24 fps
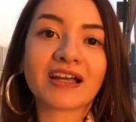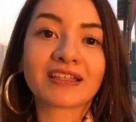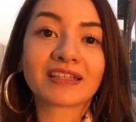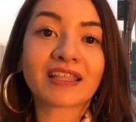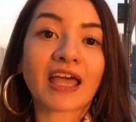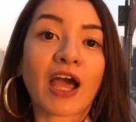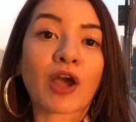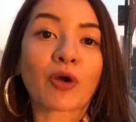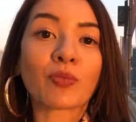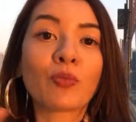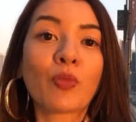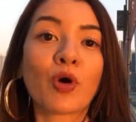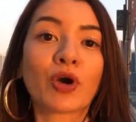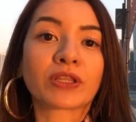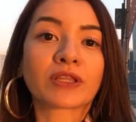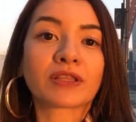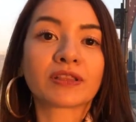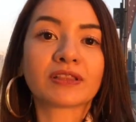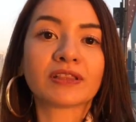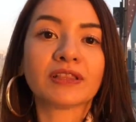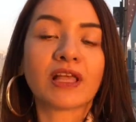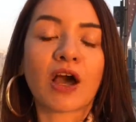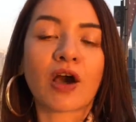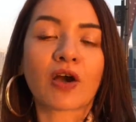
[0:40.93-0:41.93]
ทั้งหมด
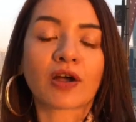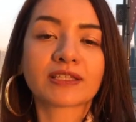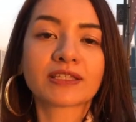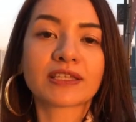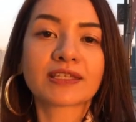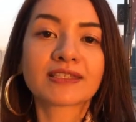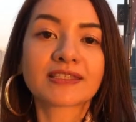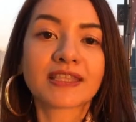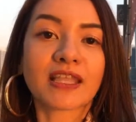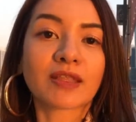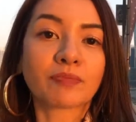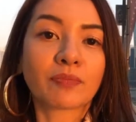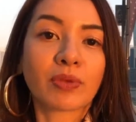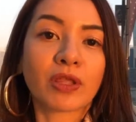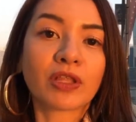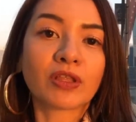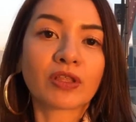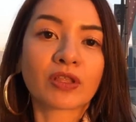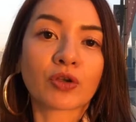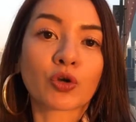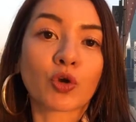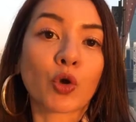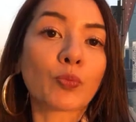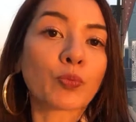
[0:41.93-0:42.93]
แล้วเขาก็จะเซตเป็น
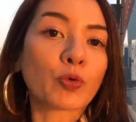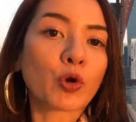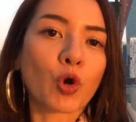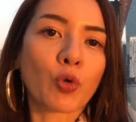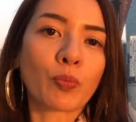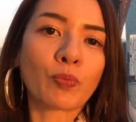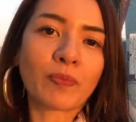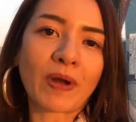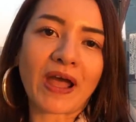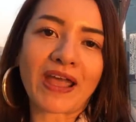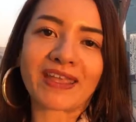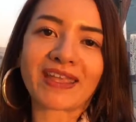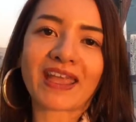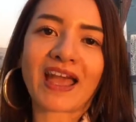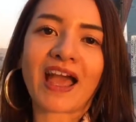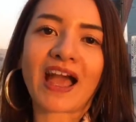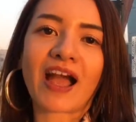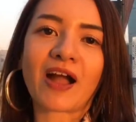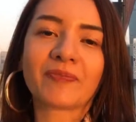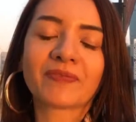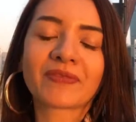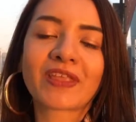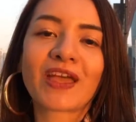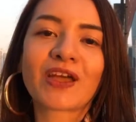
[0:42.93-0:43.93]
กรุ๊ปๆไปอะค่ะ
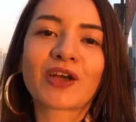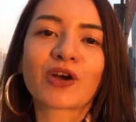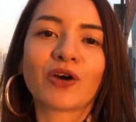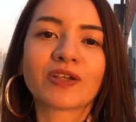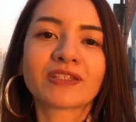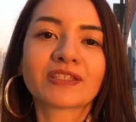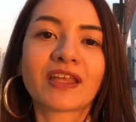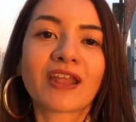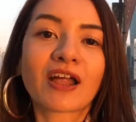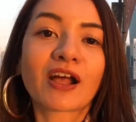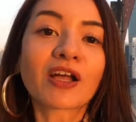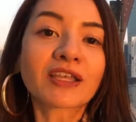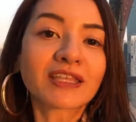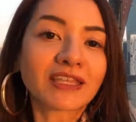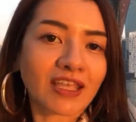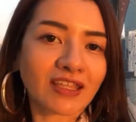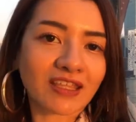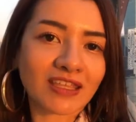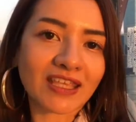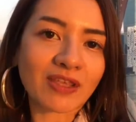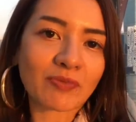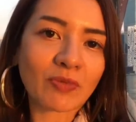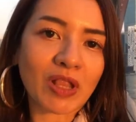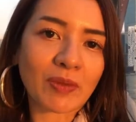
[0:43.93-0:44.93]
คอสซาร่าก็เขียน
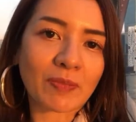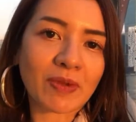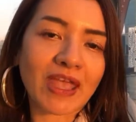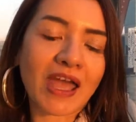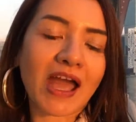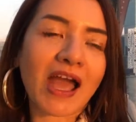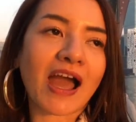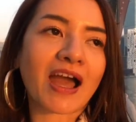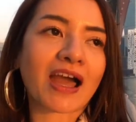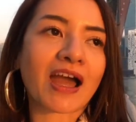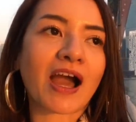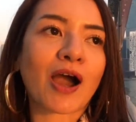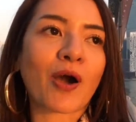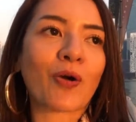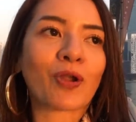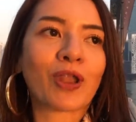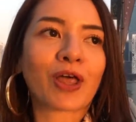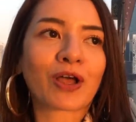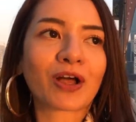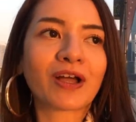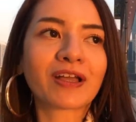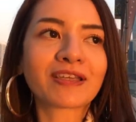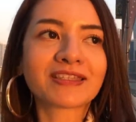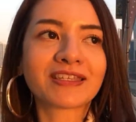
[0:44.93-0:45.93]
อีเมลไปหาเขา แล้ว
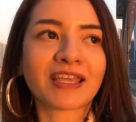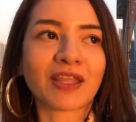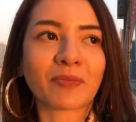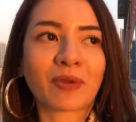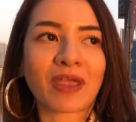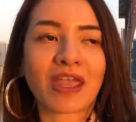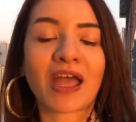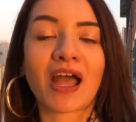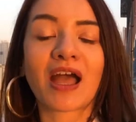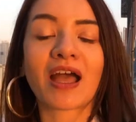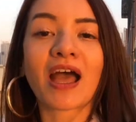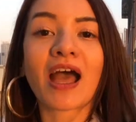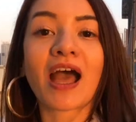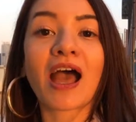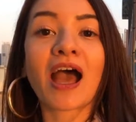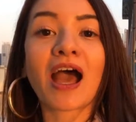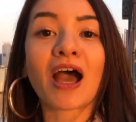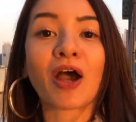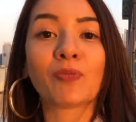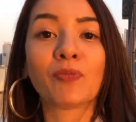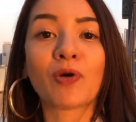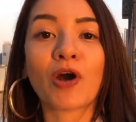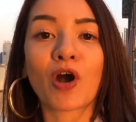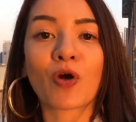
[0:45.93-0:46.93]
ก็เขียนไปหาหา
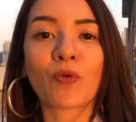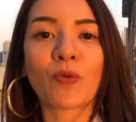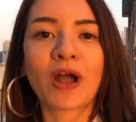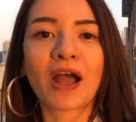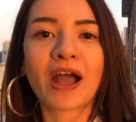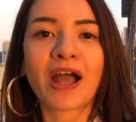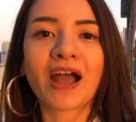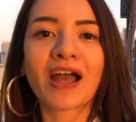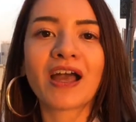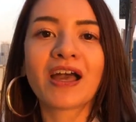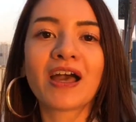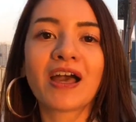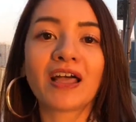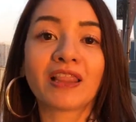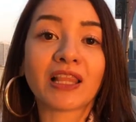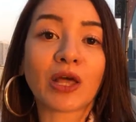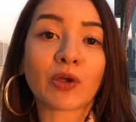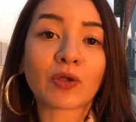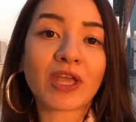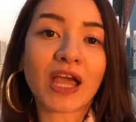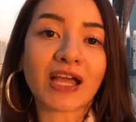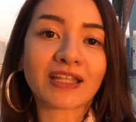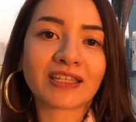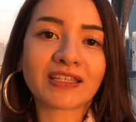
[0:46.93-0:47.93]
บอกว่าเรา
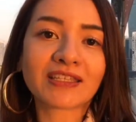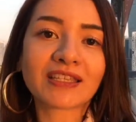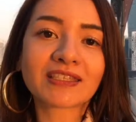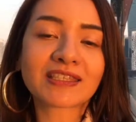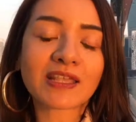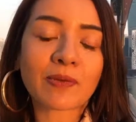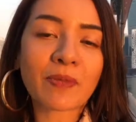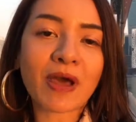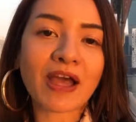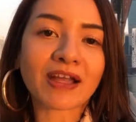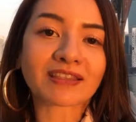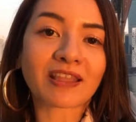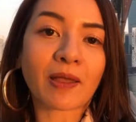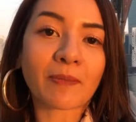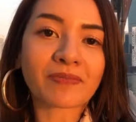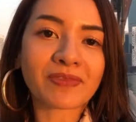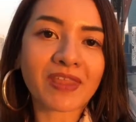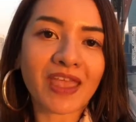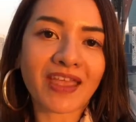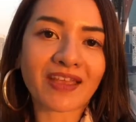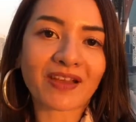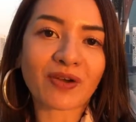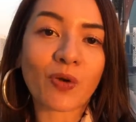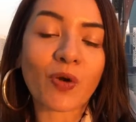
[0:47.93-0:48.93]
อยากที่จะสมัครตำแห
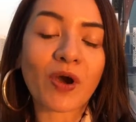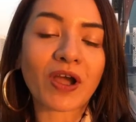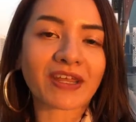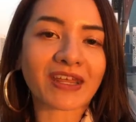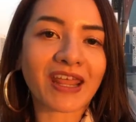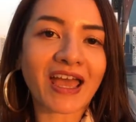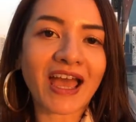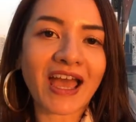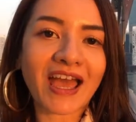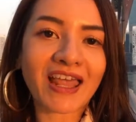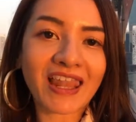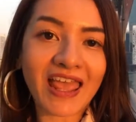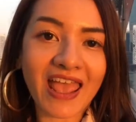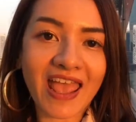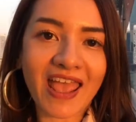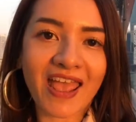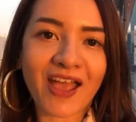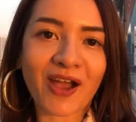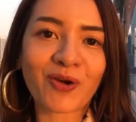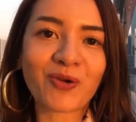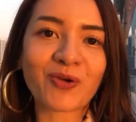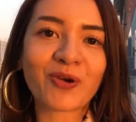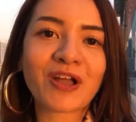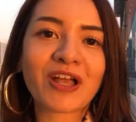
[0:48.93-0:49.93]
น่งหัวหน้าแล้ว